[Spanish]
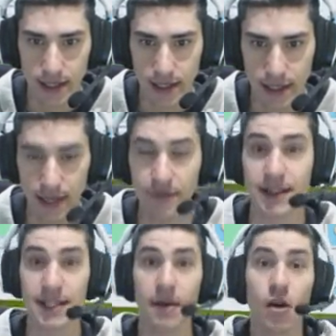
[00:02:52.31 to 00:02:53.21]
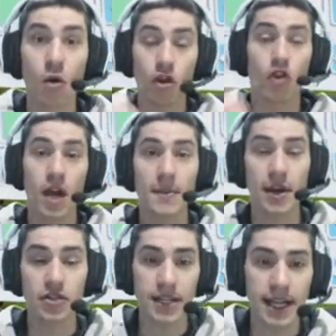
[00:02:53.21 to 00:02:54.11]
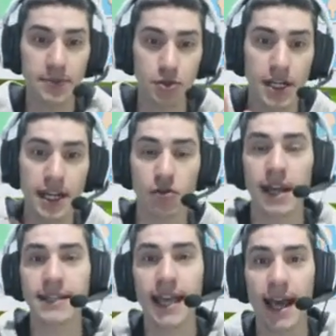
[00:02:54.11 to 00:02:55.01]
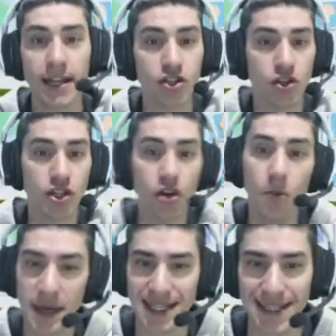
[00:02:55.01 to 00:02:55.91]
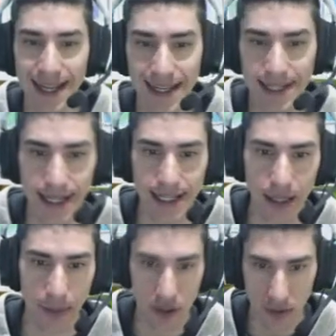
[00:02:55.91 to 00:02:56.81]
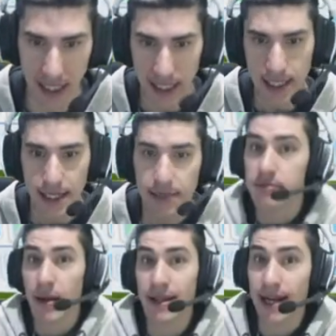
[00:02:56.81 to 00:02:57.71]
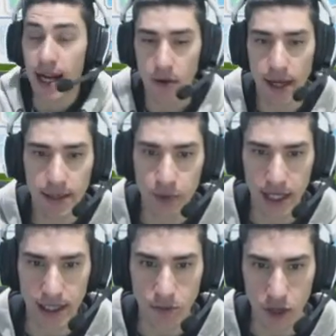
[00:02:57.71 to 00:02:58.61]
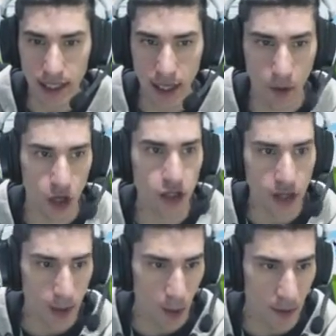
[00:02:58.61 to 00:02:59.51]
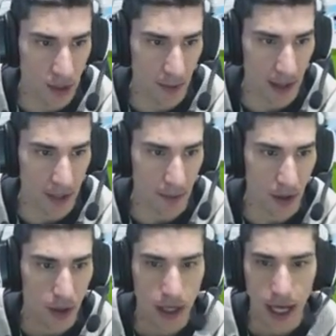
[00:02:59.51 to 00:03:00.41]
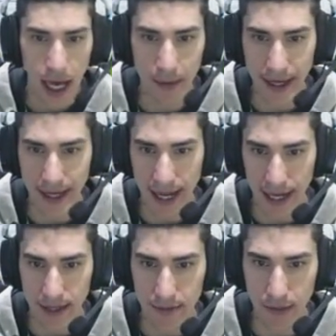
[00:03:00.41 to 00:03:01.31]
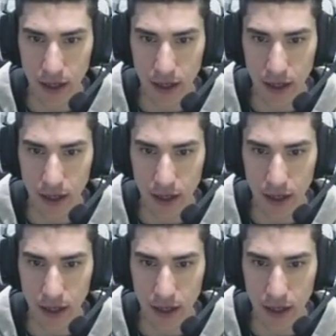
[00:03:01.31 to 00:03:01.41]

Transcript: Que le faltaba que cuando coja manos llenas Ponerle que una vez tenga hecho eso Pasa al, siguiente paso, ¿vale? Se había trancado ahí, pues ya está, hemos quitado Bueno, entonces volvemos al principio A ver, crack, me